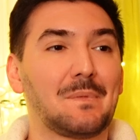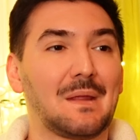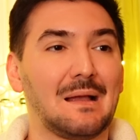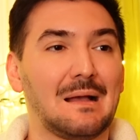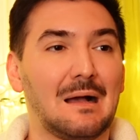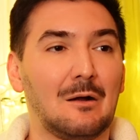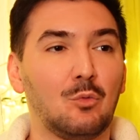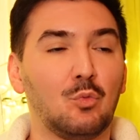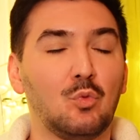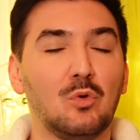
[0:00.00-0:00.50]
Ne?
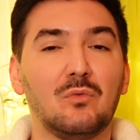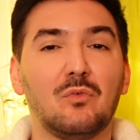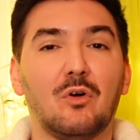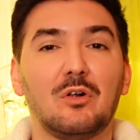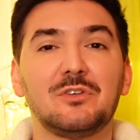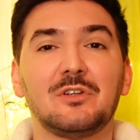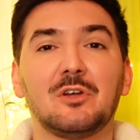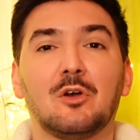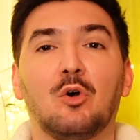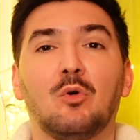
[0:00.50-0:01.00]
Raoul
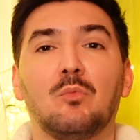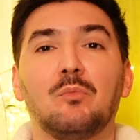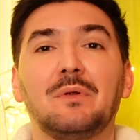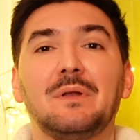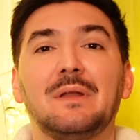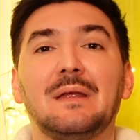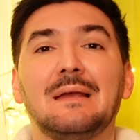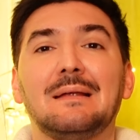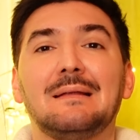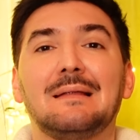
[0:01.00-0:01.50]
wollte ja
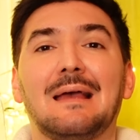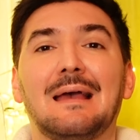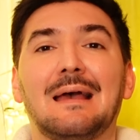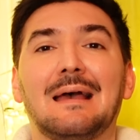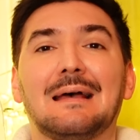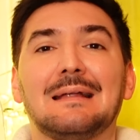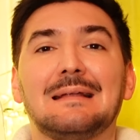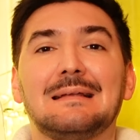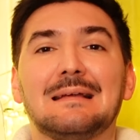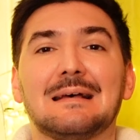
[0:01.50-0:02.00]
unbedingt,
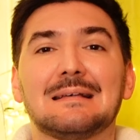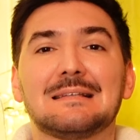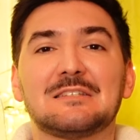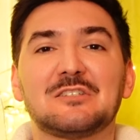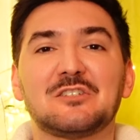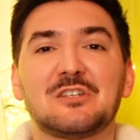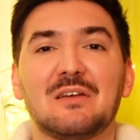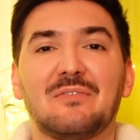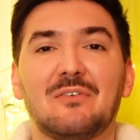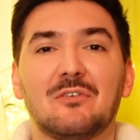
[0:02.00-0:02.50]

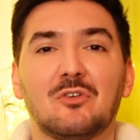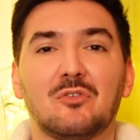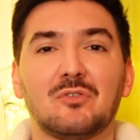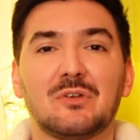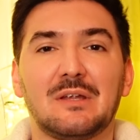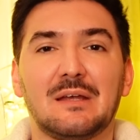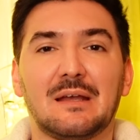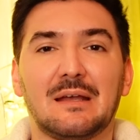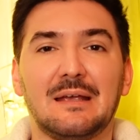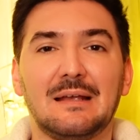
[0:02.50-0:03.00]
dass Stefan und
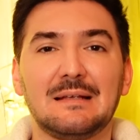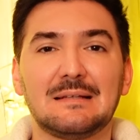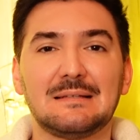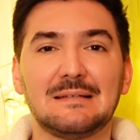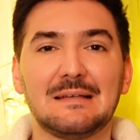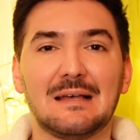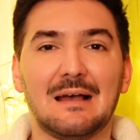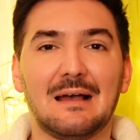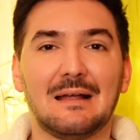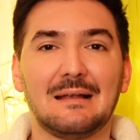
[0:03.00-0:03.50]

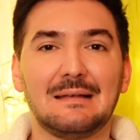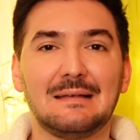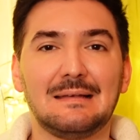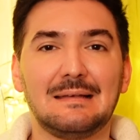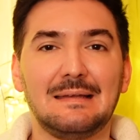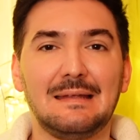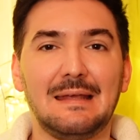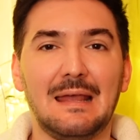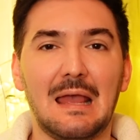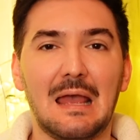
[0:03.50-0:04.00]
Theresia
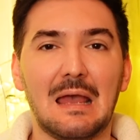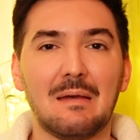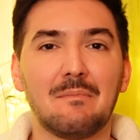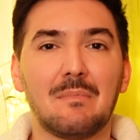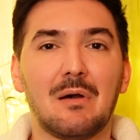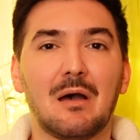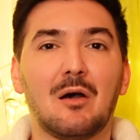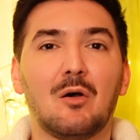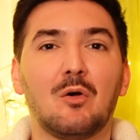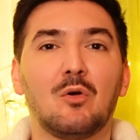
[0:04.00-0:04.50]
die
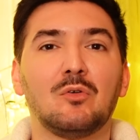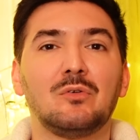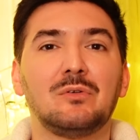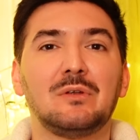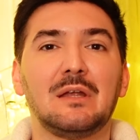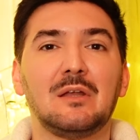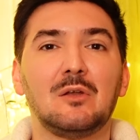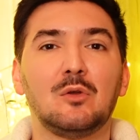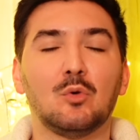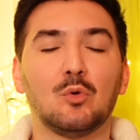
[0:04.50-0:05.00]
Emma und
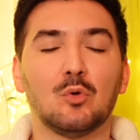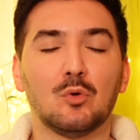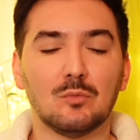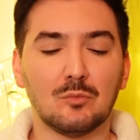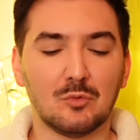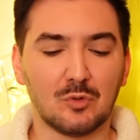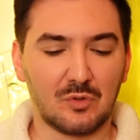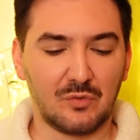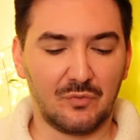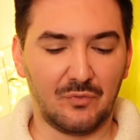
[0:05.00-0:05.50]
den
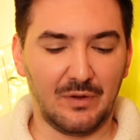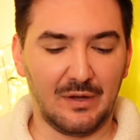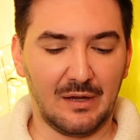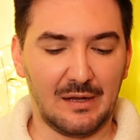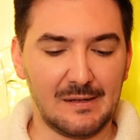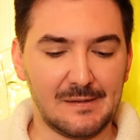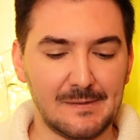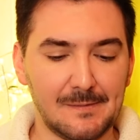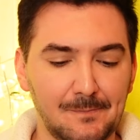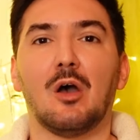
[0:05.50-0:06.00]
Umut
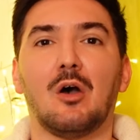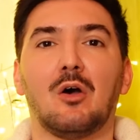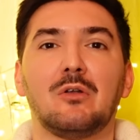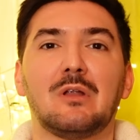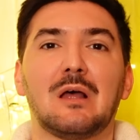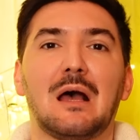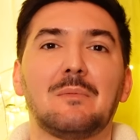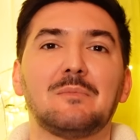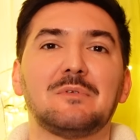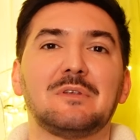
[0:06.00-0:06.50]
wählen
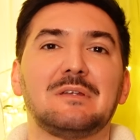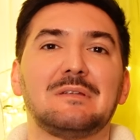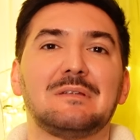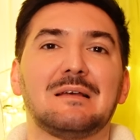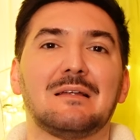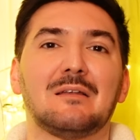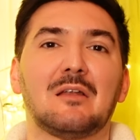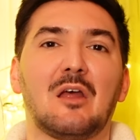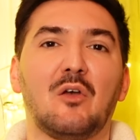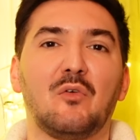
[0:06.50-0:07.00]
und haben sich
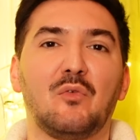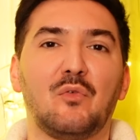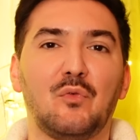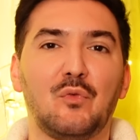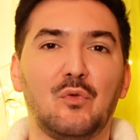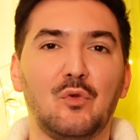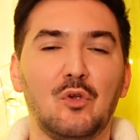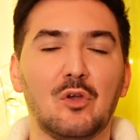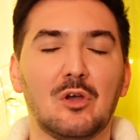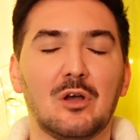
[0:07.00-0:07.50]
dann
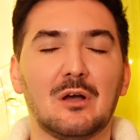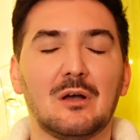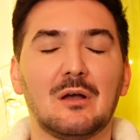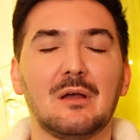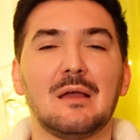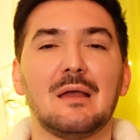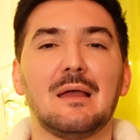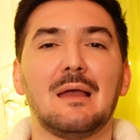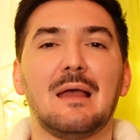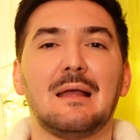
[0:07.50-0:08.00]
für
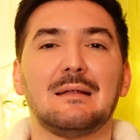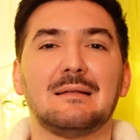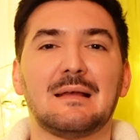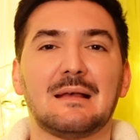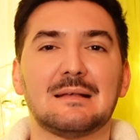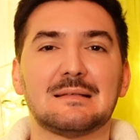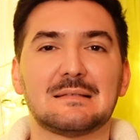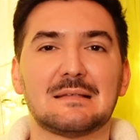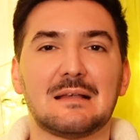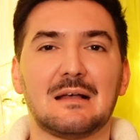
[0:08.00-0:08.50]

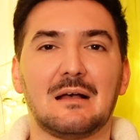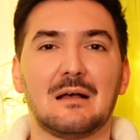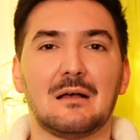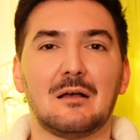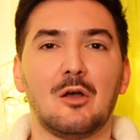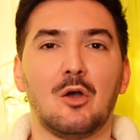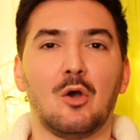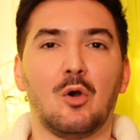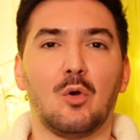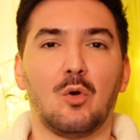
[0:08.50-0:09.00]

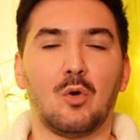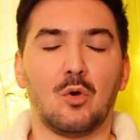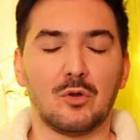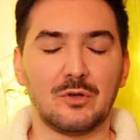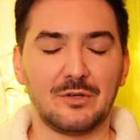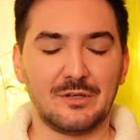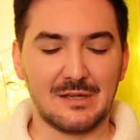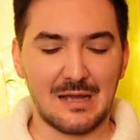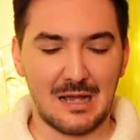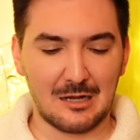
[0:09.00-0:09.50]
Tessa
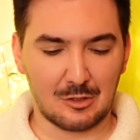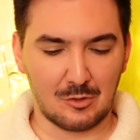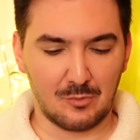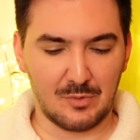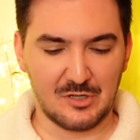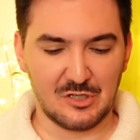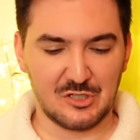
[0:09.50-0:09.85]
und Jakob